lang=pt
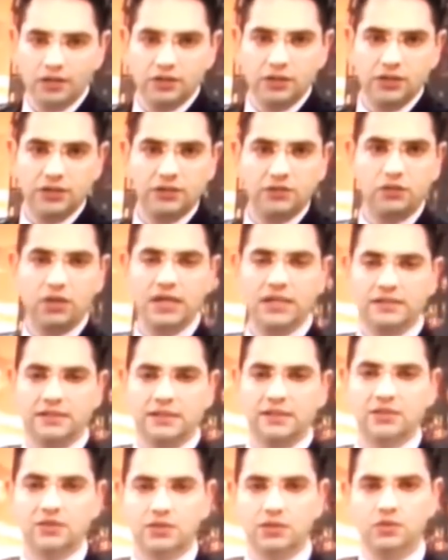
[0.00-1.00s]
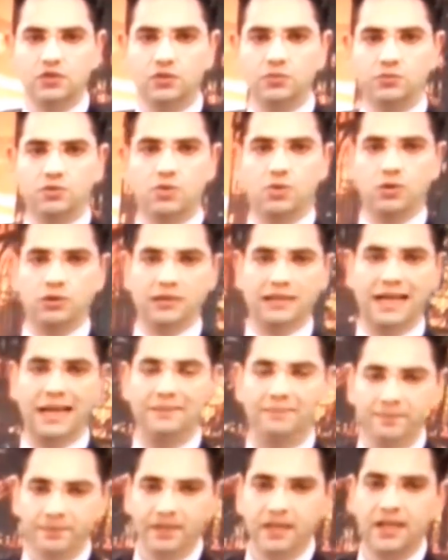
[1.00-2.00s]
só que história triste que nós vamos te
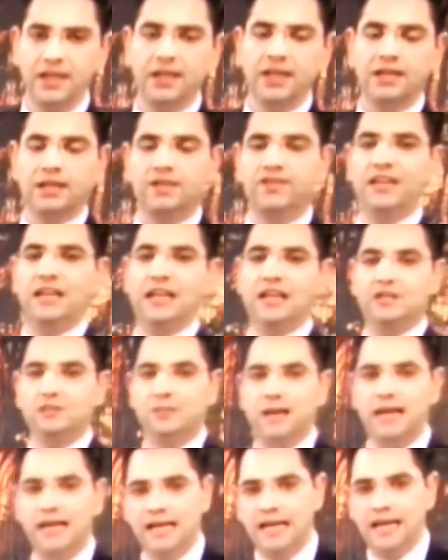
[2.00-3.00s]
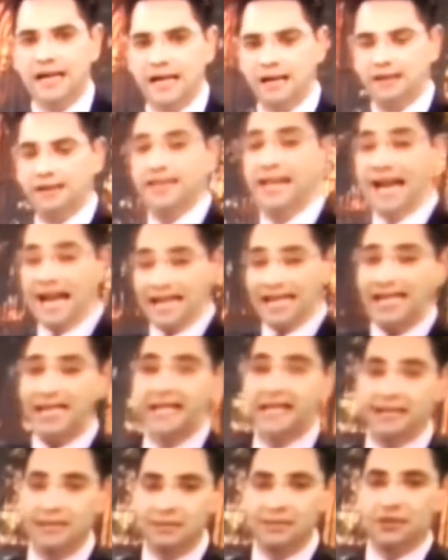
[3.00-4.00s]
contar, que vem lá de Maringá. E aí
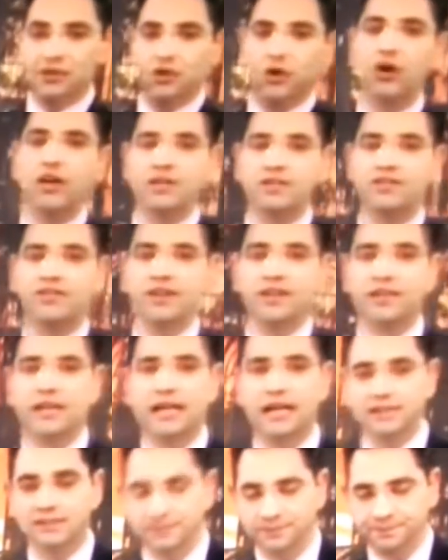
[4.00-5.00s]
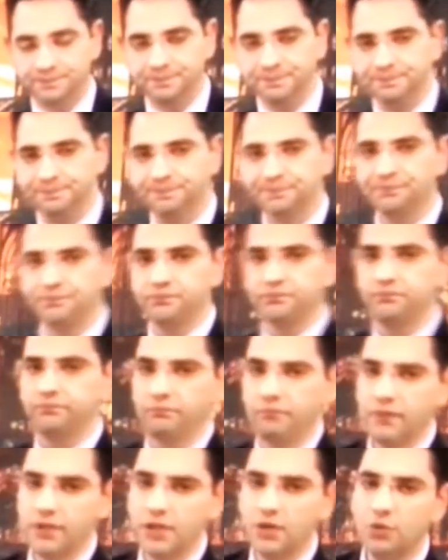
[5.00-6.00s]
é que me dói de verdade.
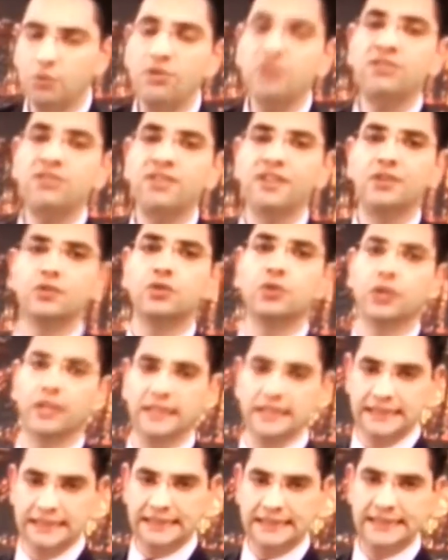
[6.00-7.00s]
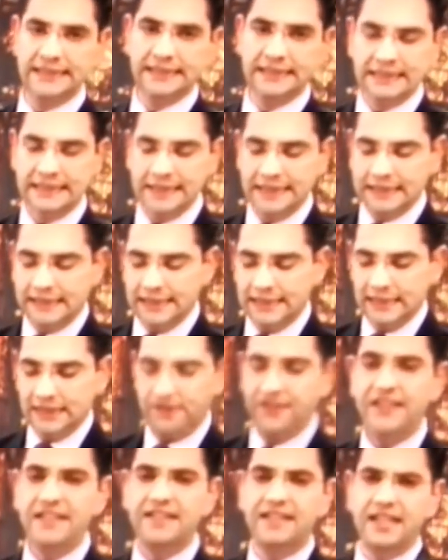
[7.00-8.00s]
Um inventor,
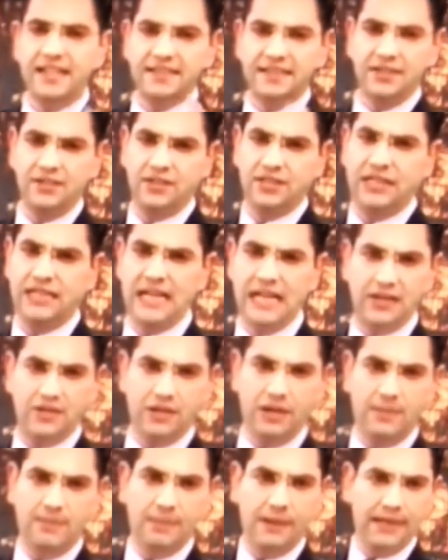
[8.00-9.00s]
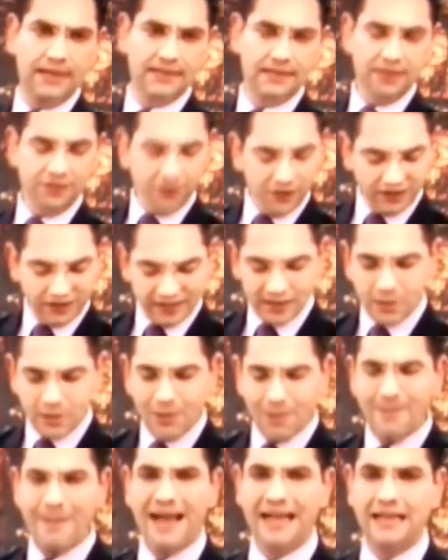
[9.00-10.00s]
26 anos de idade, o rapaz, ele foi testar
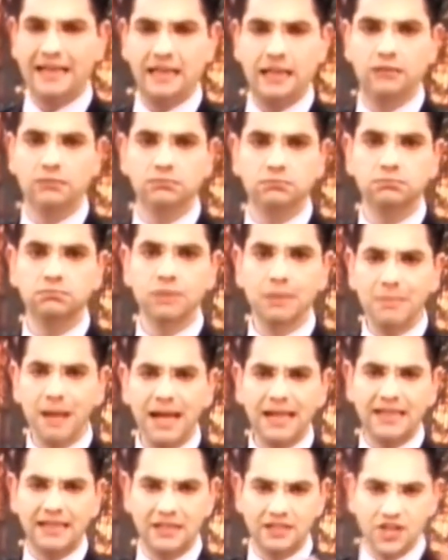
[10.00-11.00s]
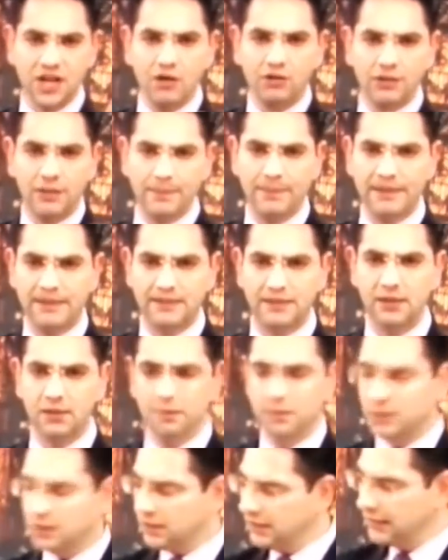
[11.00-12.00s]
uma máquina, uma máquina de alta pressão,
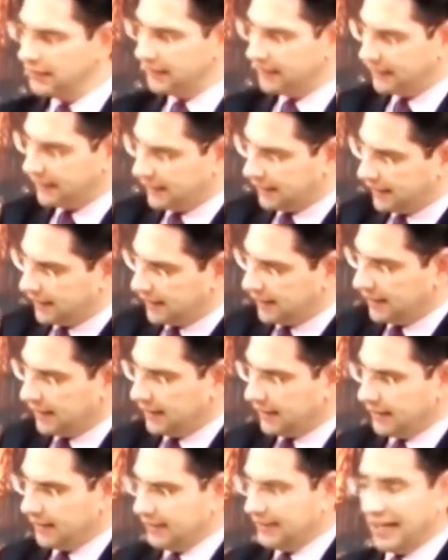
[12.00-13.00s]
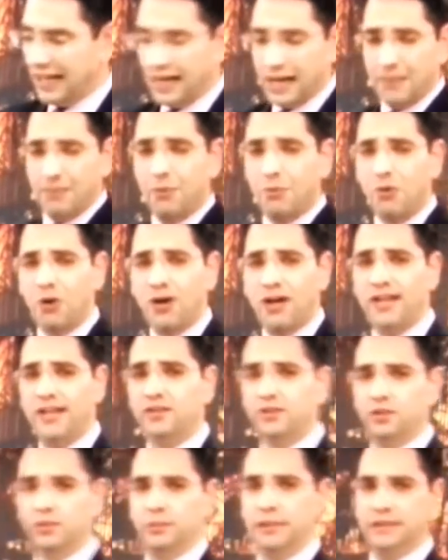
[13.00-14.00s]
e acabou
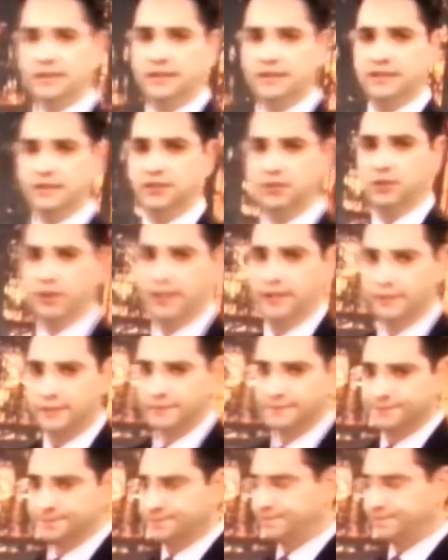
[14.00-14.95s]
morrendo no meio dessa história.